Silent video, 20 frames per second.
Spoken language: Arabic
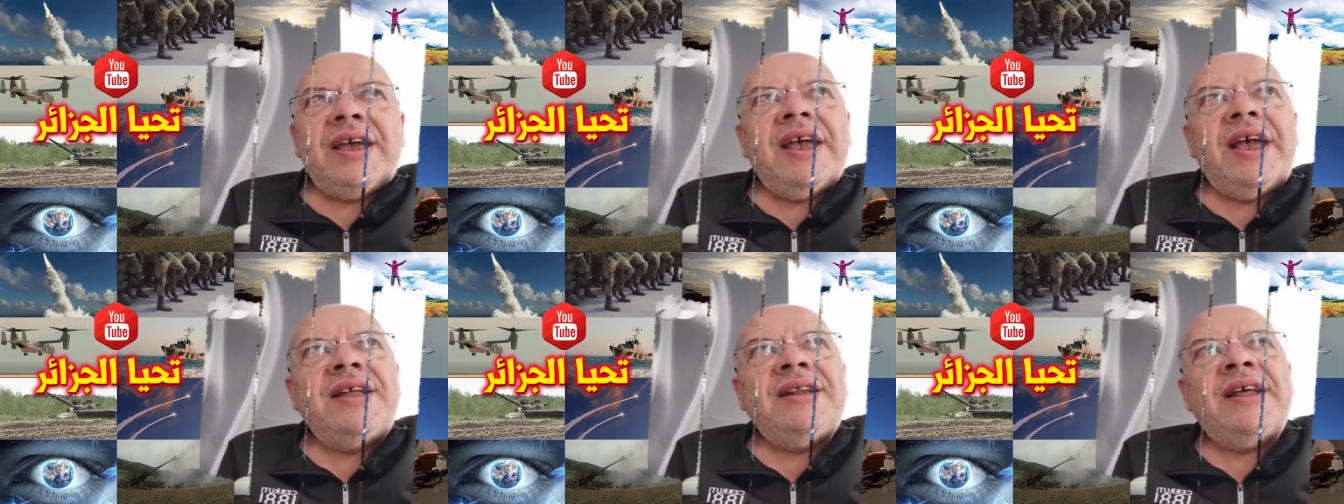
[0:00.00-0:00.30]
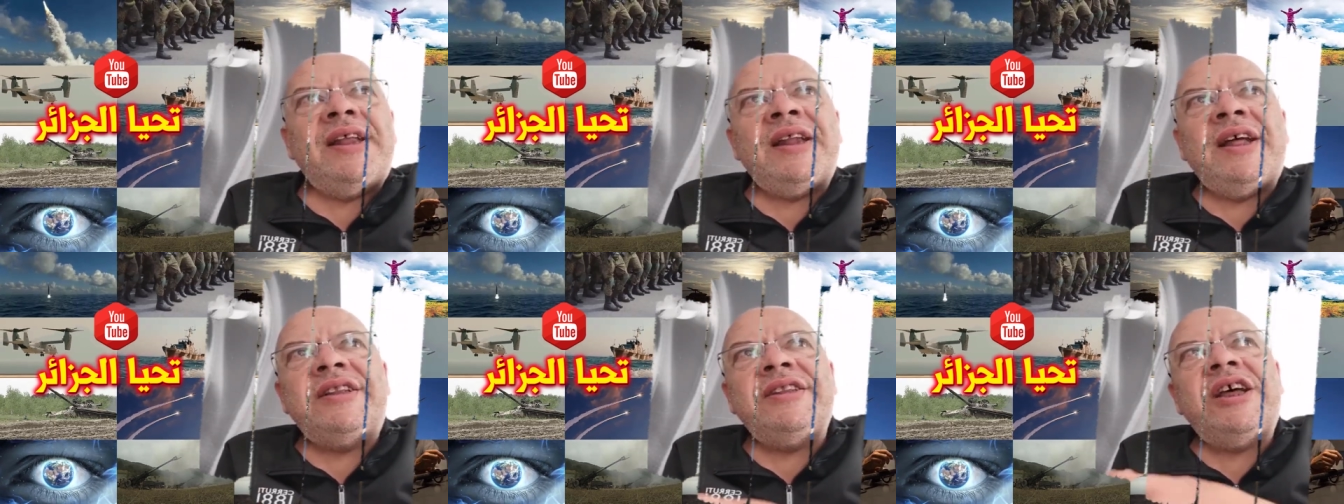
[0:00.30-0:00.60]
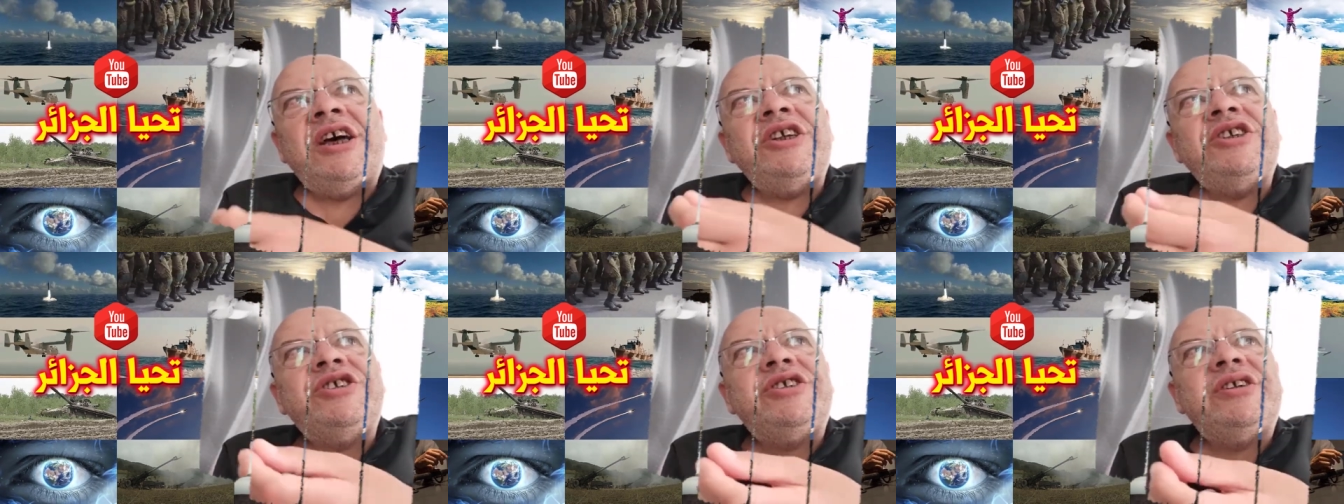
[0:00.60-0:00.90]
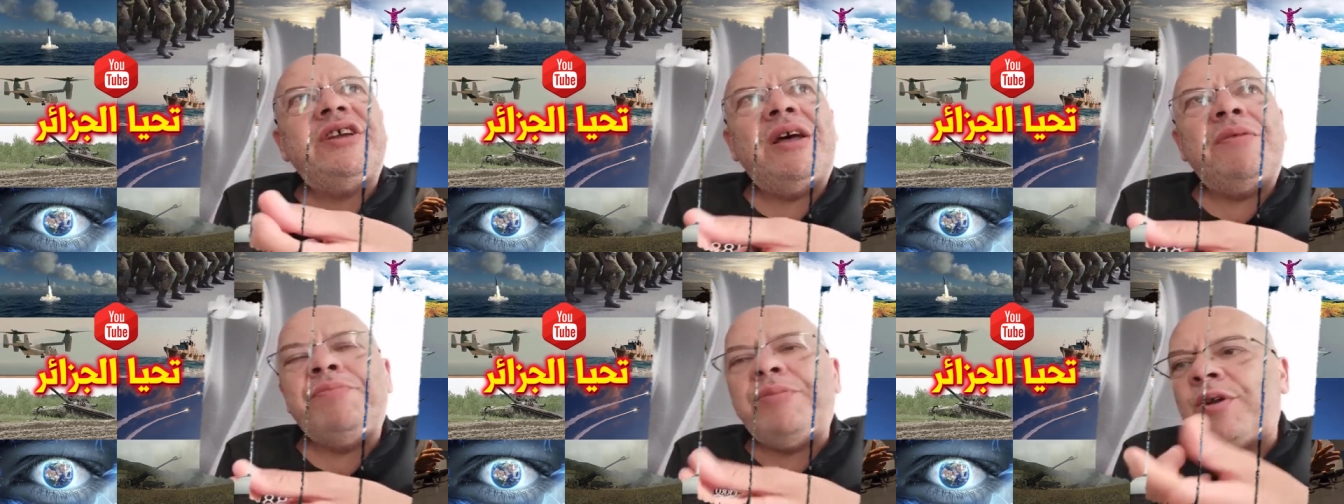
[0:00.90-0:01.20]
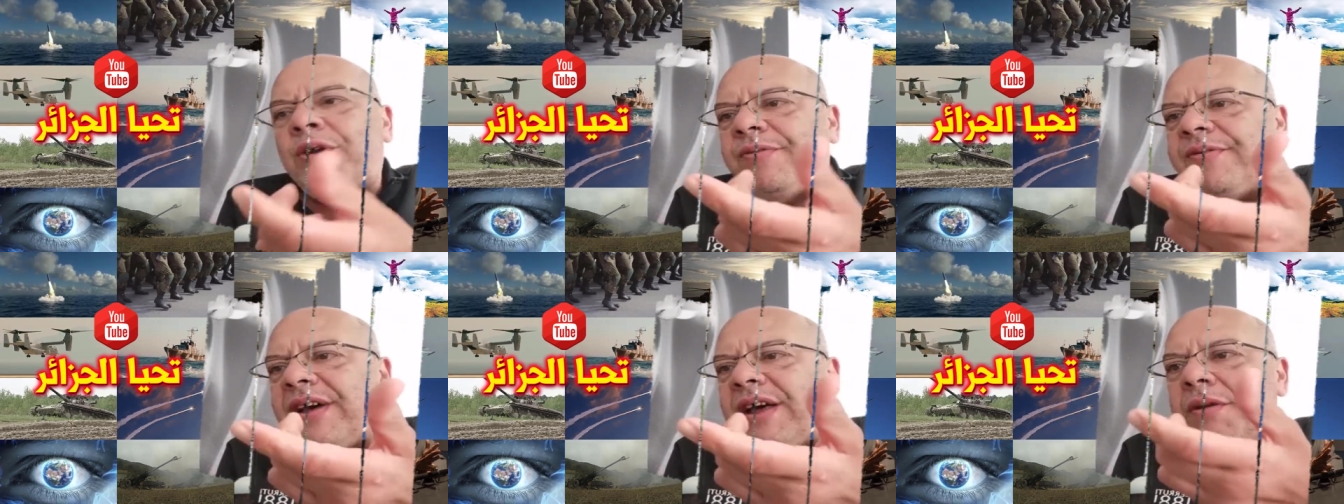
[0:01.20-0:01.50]
كاين نضاج ان
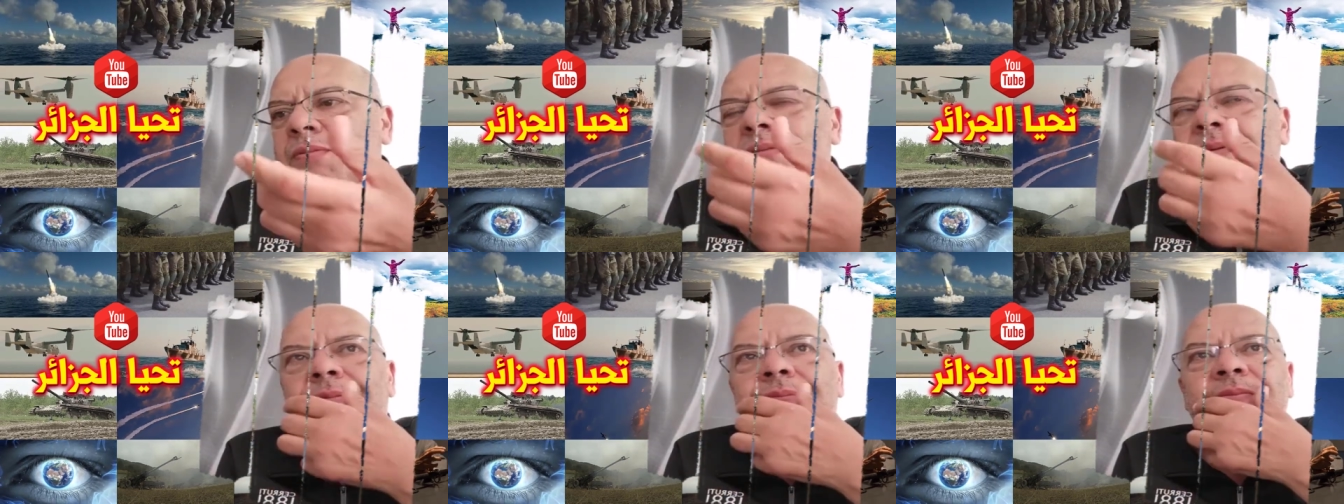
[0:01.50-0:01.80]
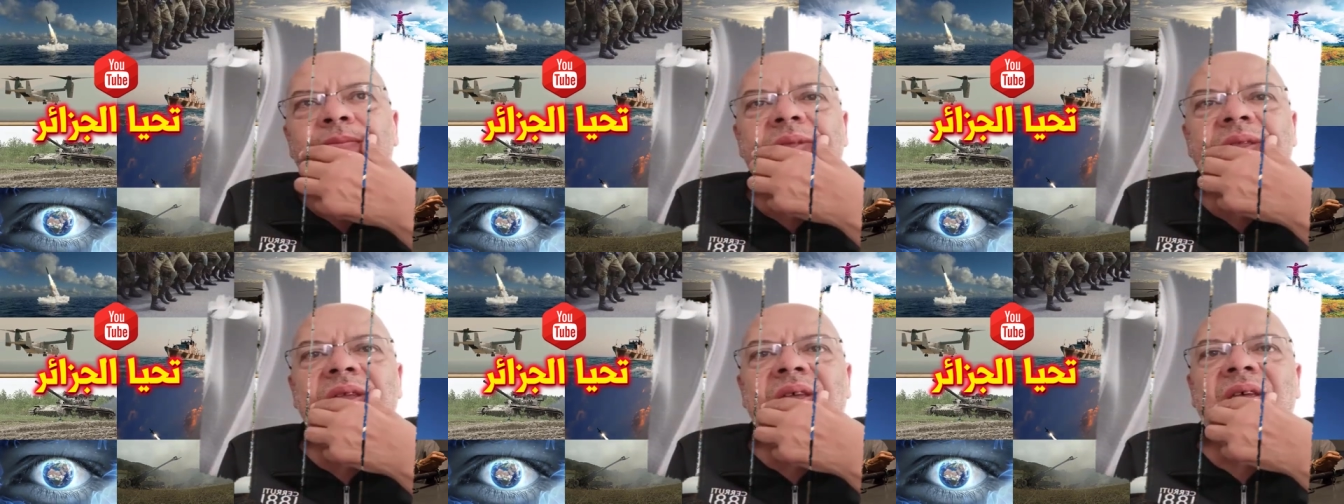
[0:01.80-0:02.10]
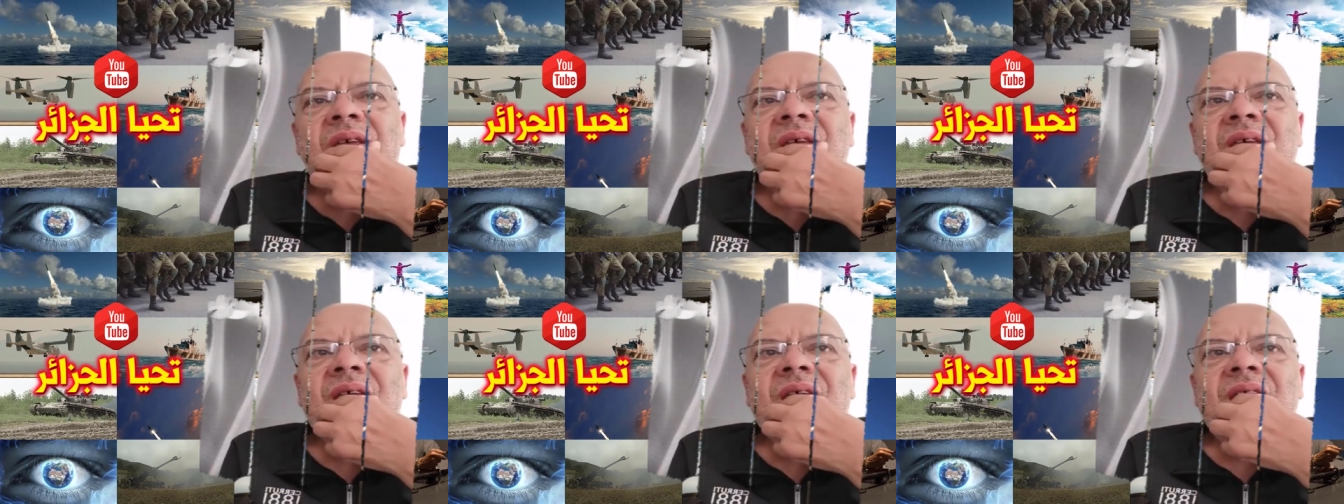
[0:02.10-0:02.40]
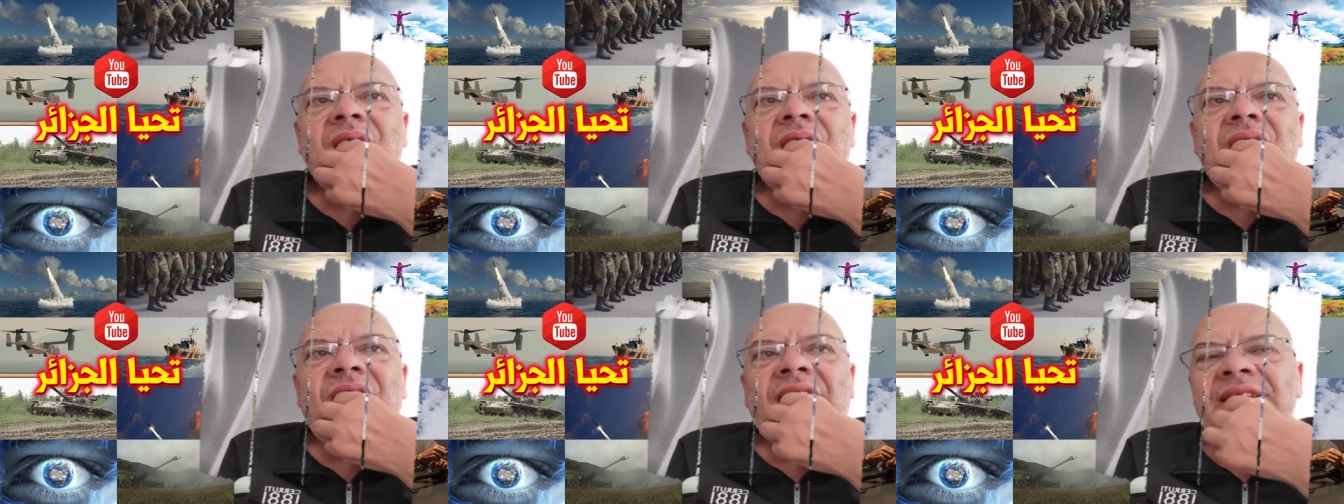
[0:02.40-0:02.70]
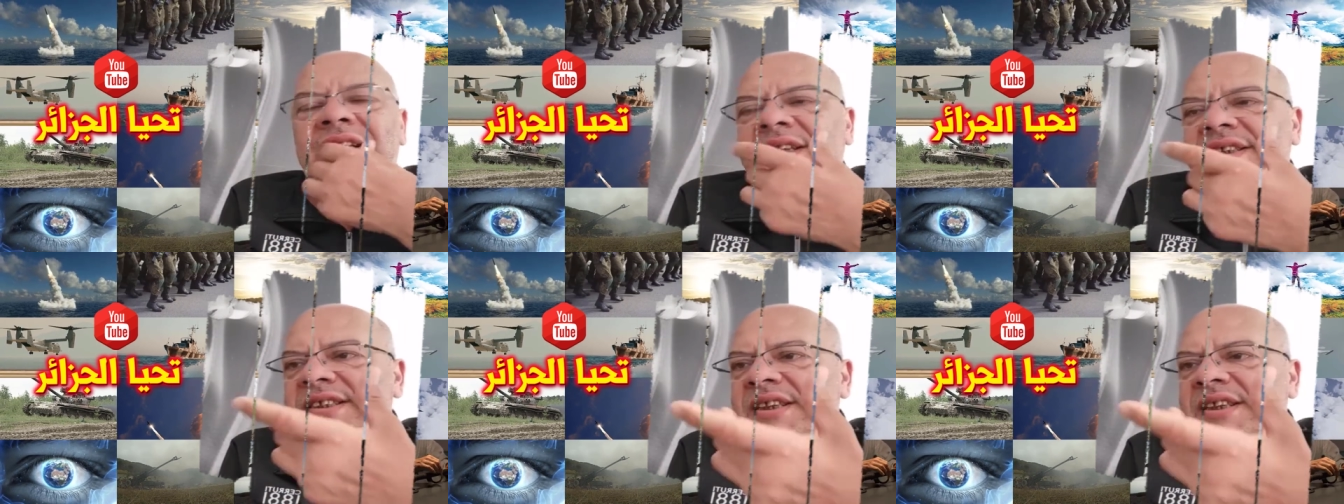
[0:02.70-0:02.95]
بروفيرب عند